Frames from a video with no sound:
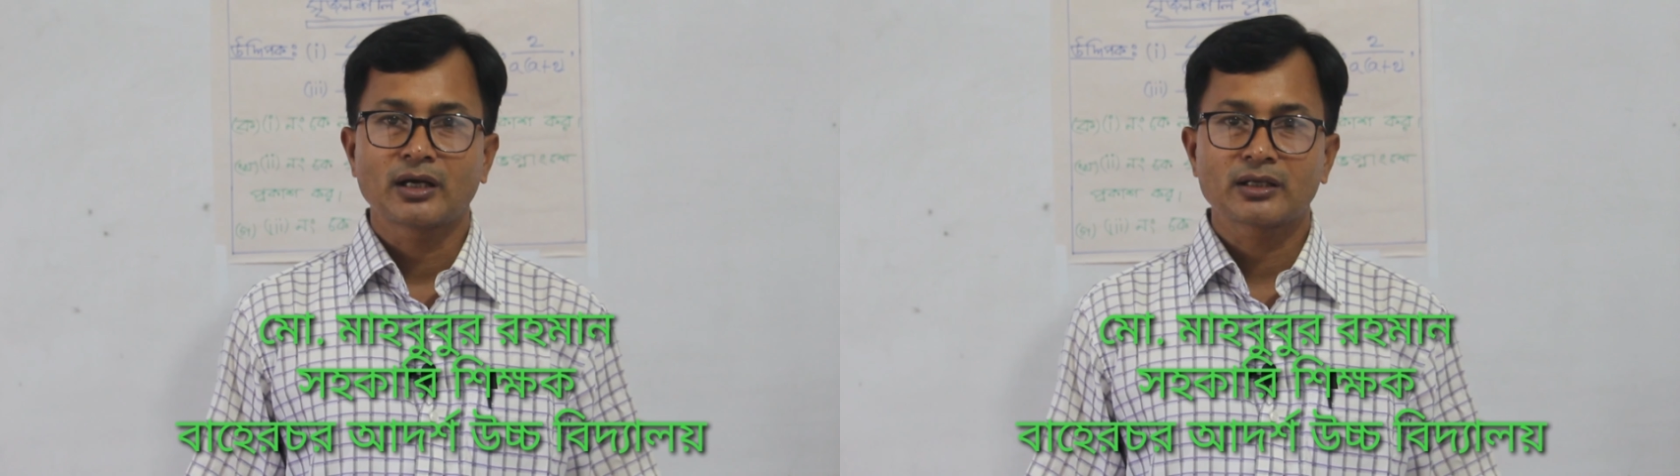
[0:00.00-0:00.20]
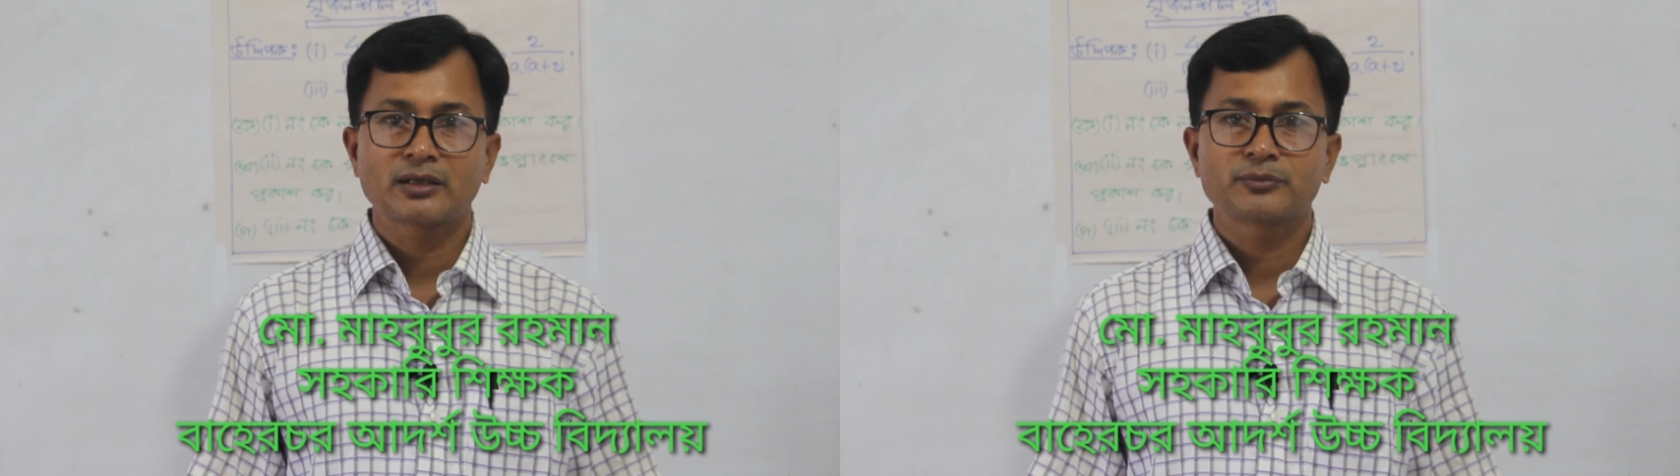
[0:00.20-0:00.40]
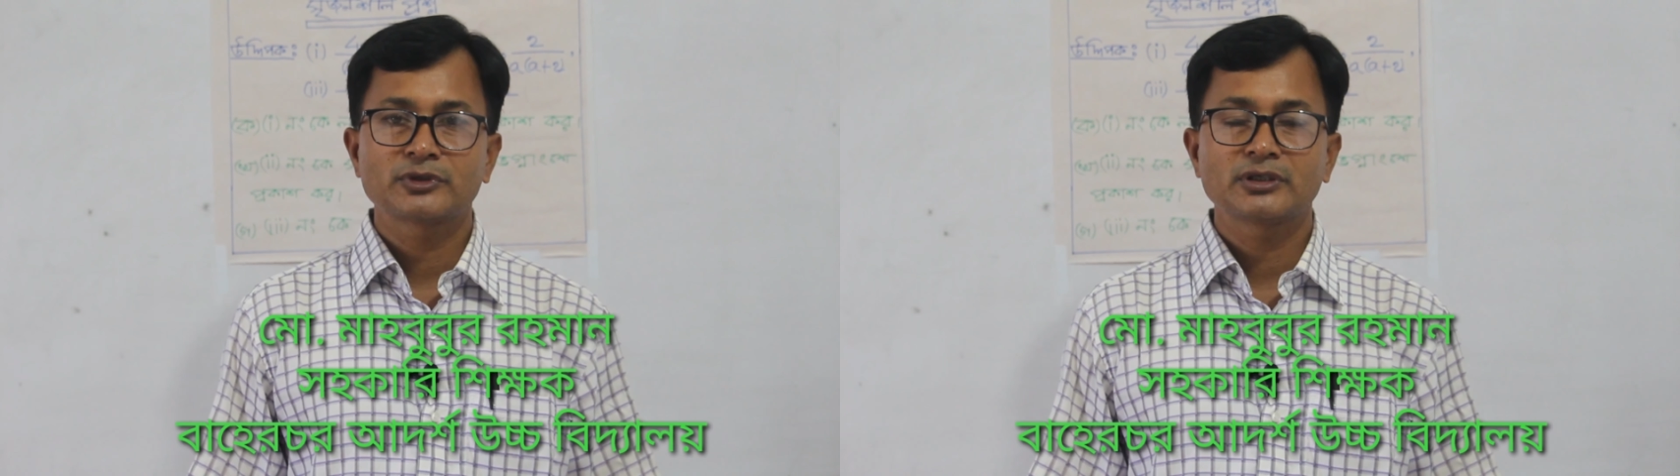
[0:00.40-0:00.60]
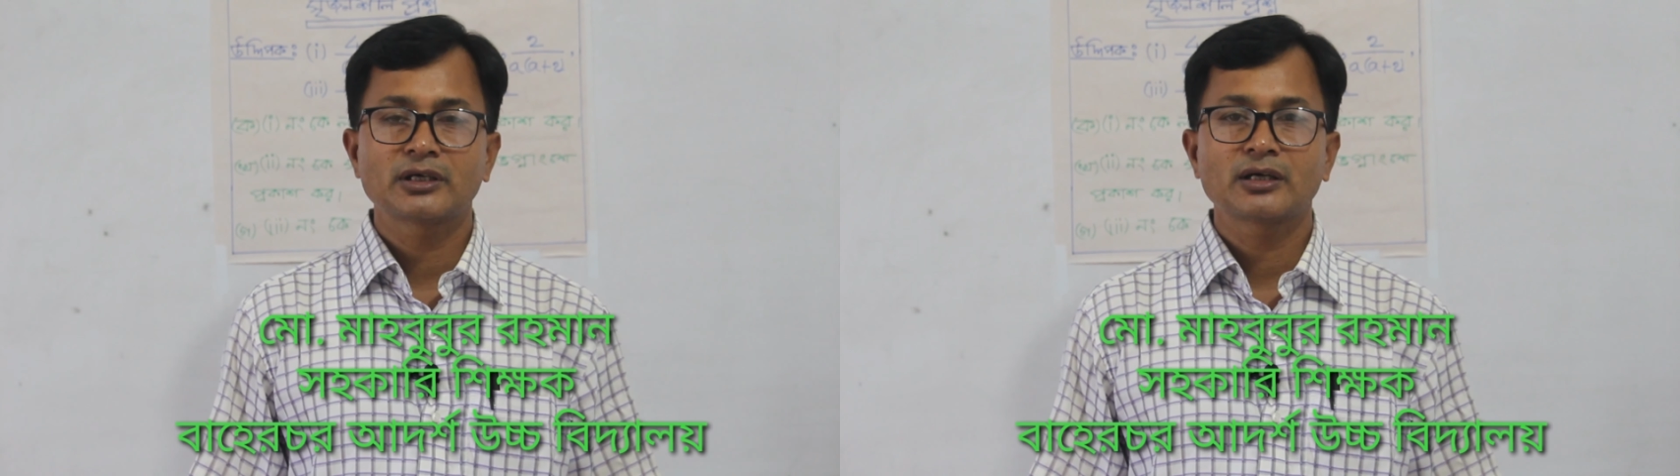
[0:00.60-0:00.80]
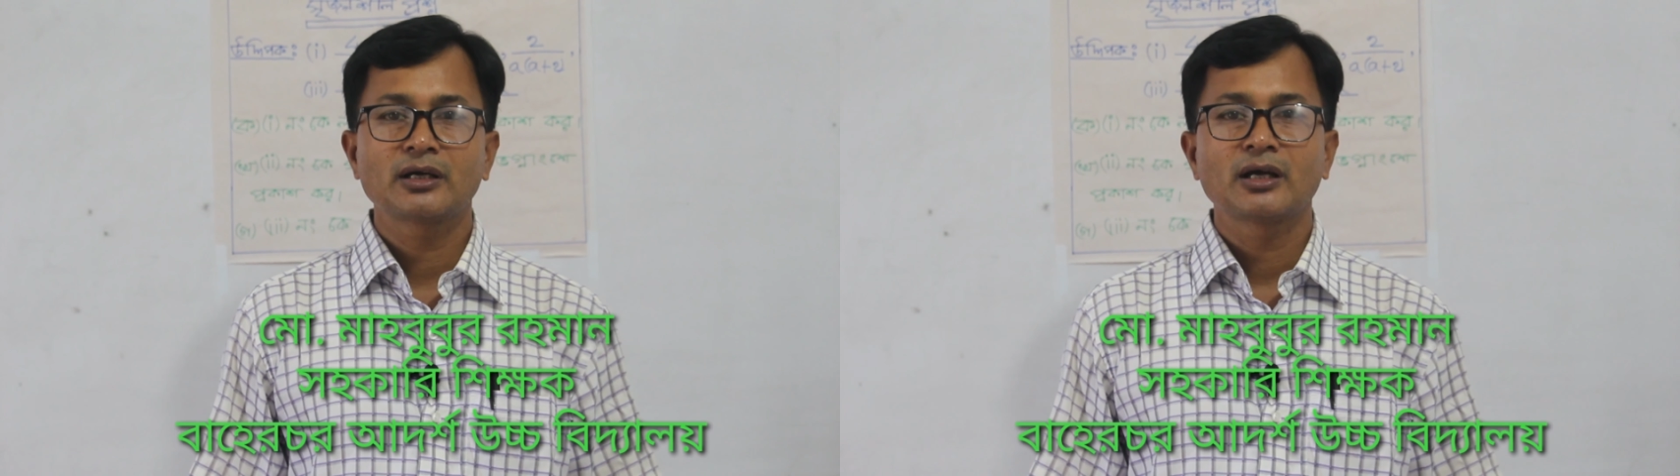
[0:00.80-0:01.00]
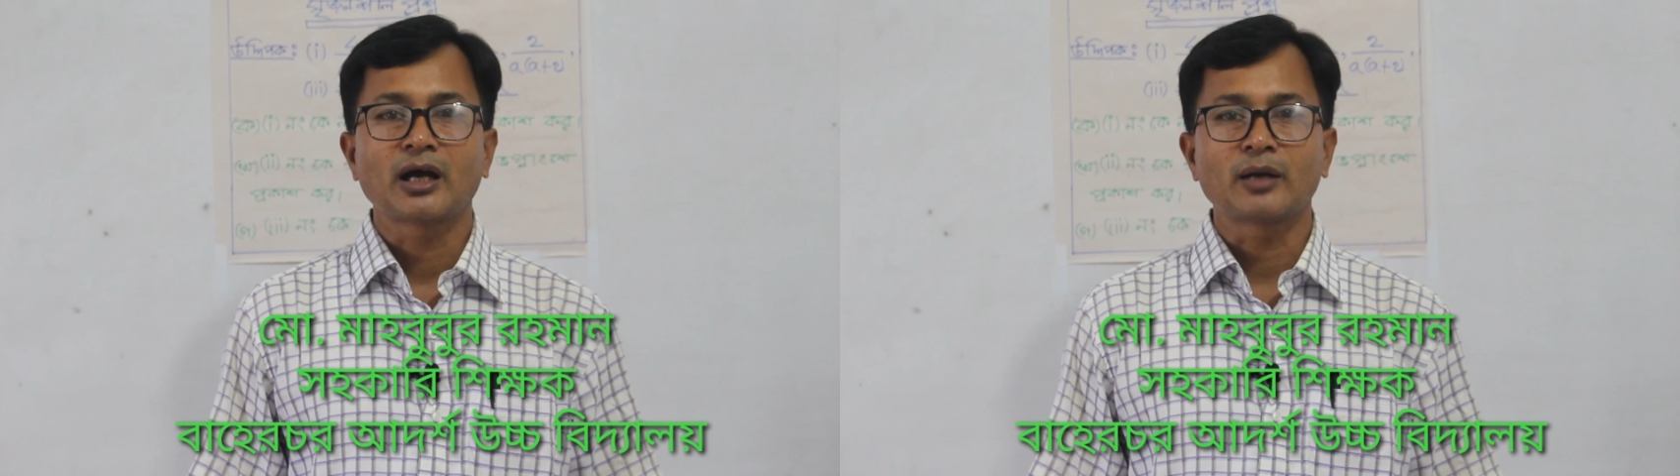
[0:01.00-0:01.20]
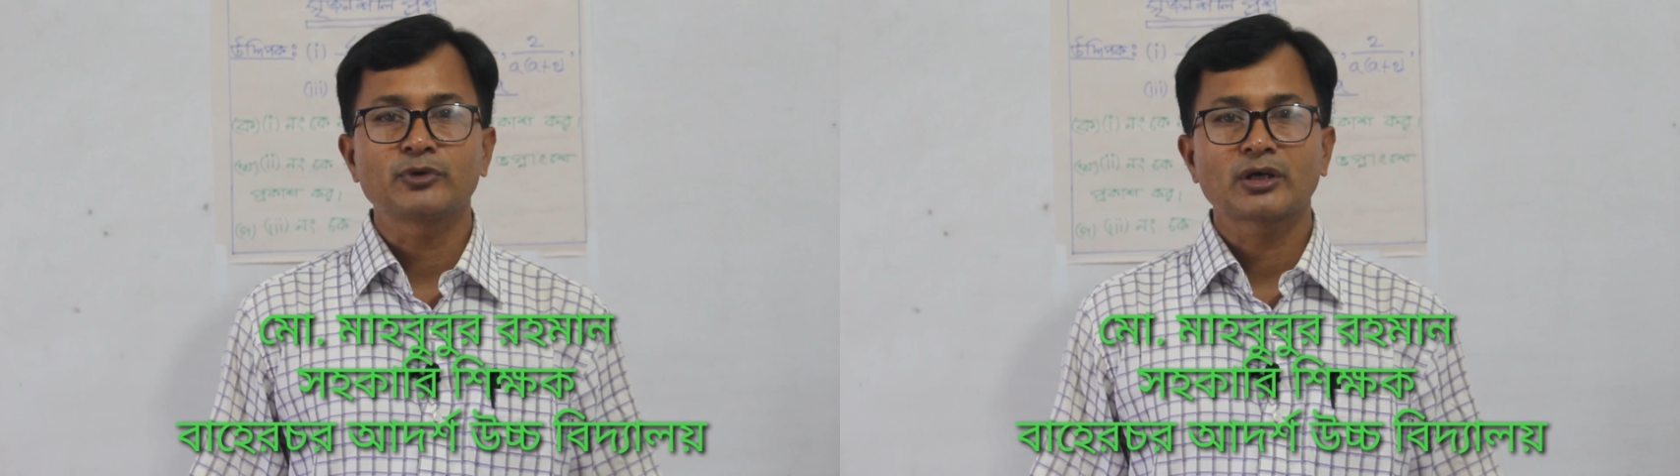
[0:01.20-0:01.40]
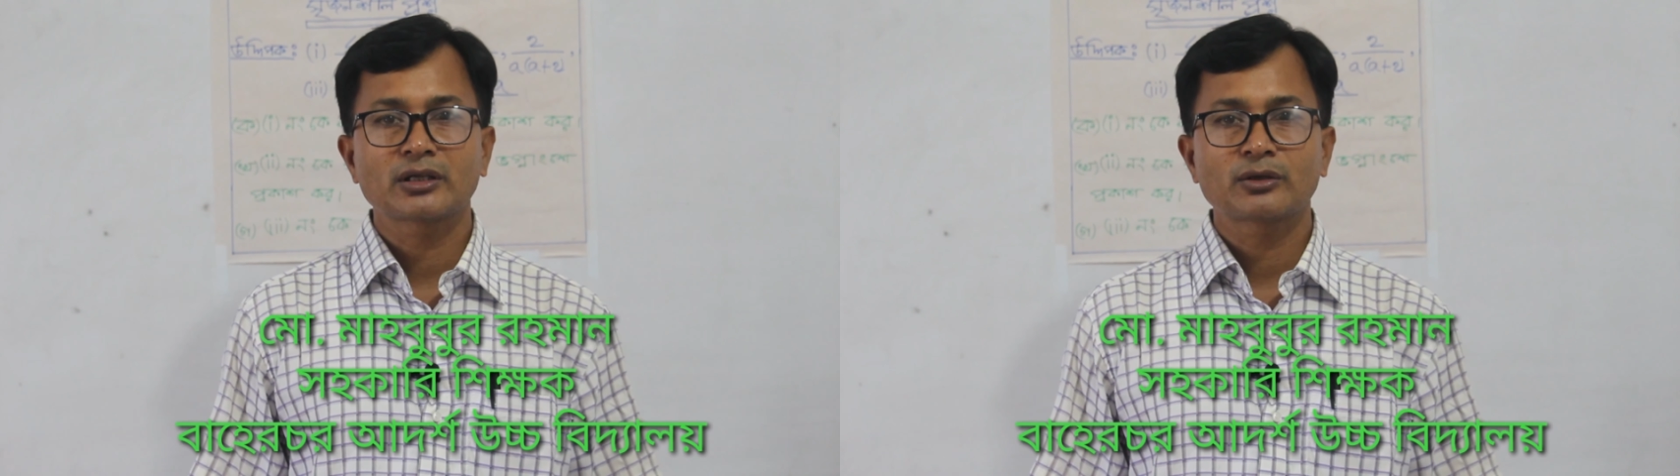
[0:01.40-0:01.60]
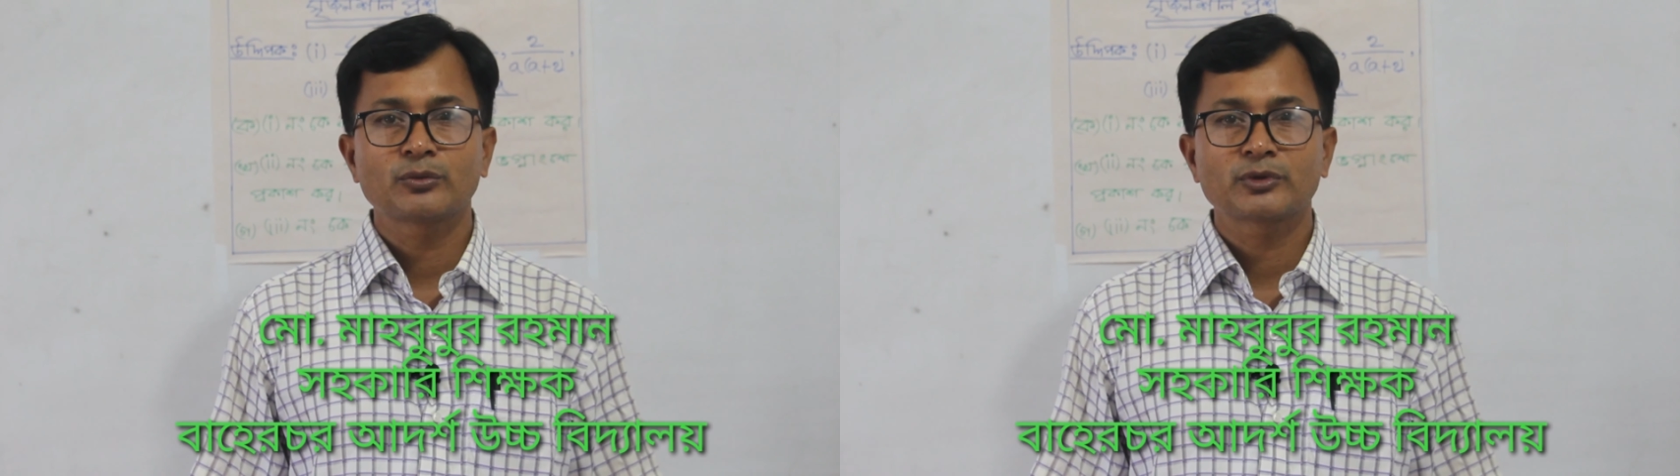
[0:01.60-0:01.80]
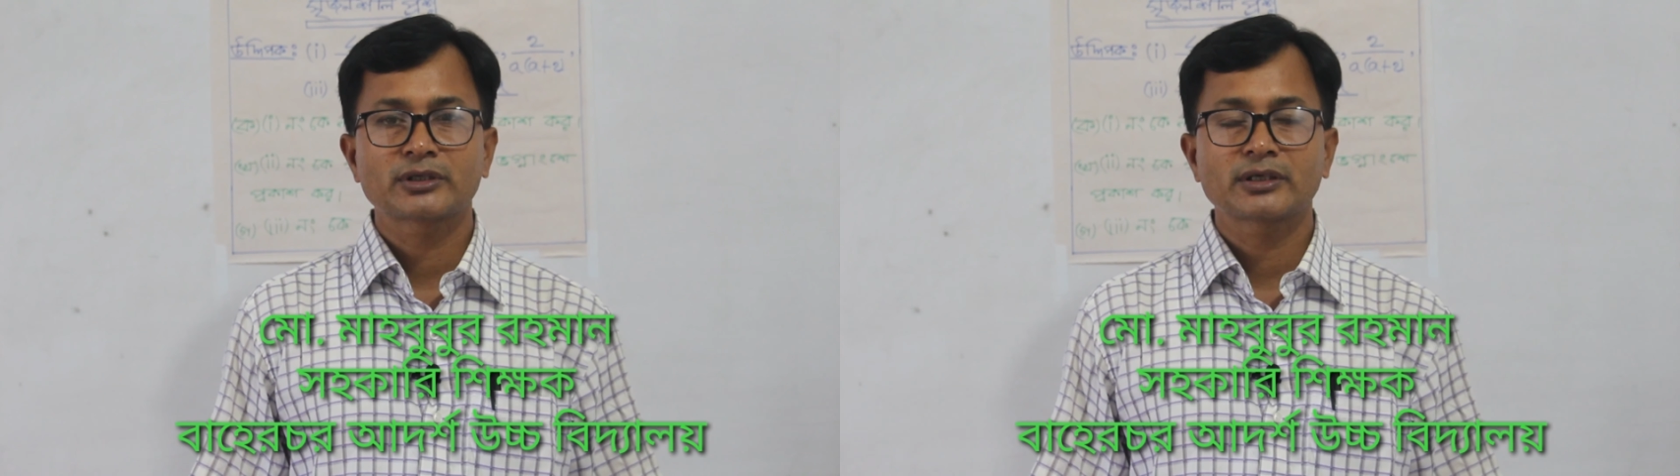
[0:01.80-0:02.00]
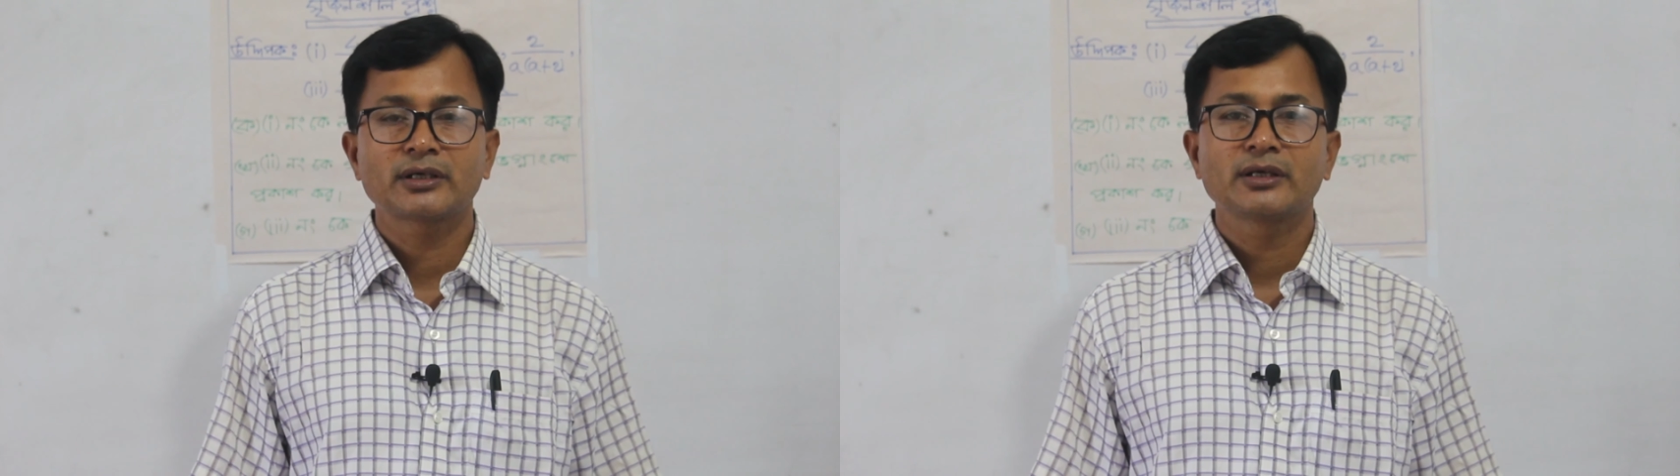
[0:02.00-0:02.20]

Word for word: আলহামদুলিল্লাহ আমিও আল্লাহ রহমতে